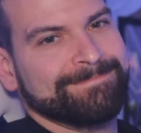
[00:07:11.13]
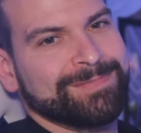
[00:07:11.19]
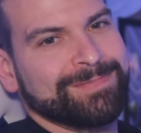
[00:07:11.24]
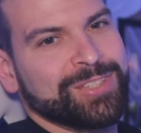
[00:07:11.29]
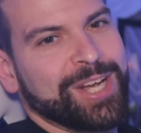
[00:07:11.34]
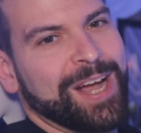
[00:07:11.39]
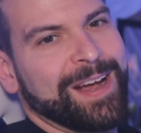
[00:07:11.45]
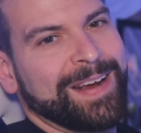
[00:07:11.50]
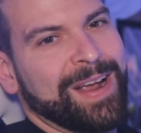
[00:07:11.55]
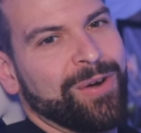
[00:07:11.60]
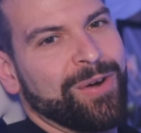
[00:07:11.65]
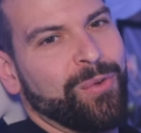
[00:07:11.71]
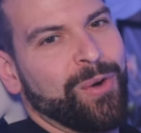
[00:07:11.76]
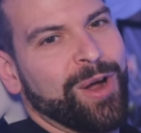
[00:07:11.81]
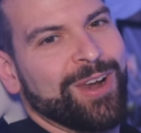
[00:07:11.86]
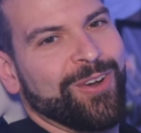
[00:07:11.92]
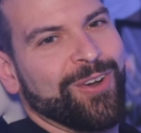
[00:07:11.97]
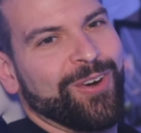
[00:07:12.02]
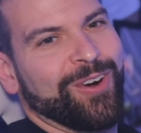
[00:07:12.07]
c'è anche
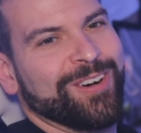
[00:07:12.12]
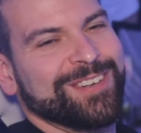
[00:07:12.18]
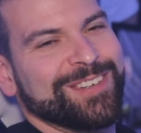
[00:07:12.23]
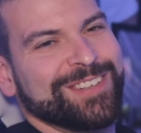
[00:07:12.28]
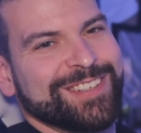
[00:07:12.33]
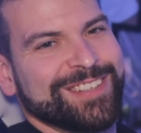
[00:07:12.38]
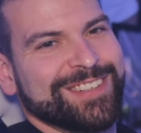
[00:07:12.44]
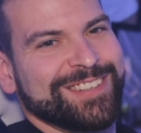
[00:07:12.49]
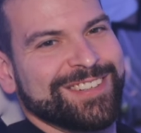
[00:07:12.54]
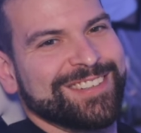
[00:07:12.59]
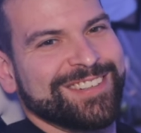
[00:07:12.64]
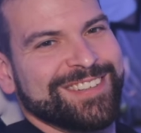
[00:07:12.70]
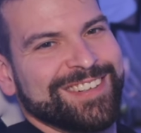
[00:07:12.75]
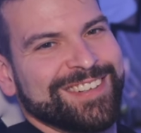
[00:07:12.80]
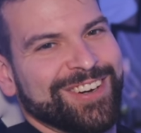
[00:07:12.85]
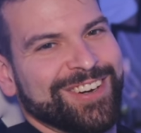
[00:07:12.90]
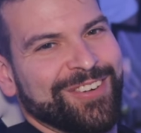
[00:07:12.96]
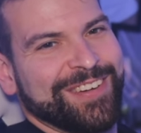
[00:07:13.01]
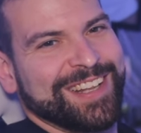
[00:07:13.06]
quello.
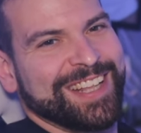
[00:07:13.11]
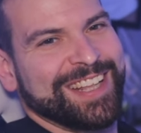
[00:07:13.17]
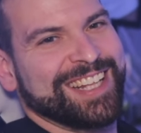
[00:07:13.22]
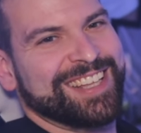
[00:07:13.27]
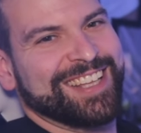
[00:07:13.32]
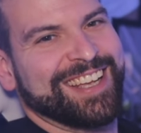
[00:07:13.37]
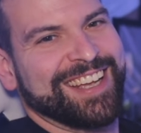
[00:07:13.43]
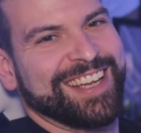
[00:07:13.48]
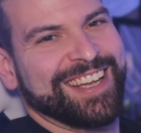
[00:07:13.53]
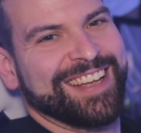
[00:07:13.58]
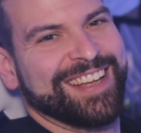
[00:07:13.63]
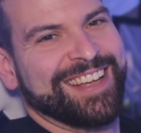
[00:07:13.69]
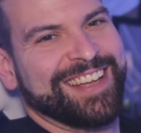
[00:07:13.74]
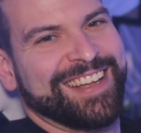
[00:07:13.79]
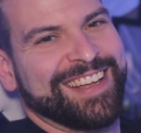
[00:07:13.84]
Lo vedete?